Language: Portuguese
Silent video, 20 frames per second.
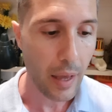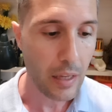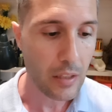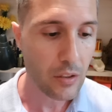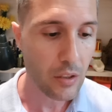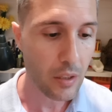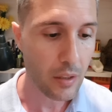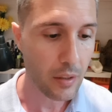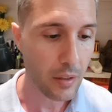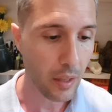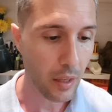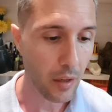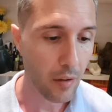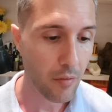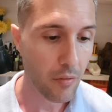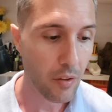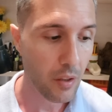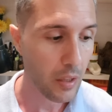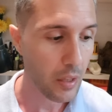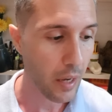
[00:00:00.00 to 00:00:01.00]
Índia
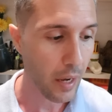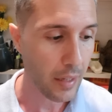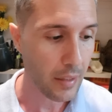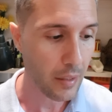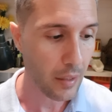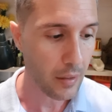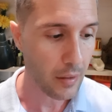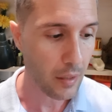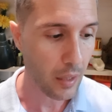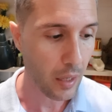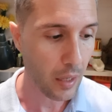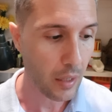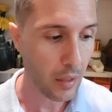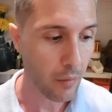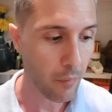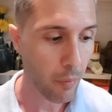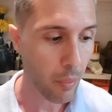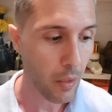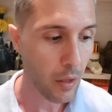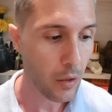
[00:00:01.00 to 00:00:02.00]
teve e ainda tem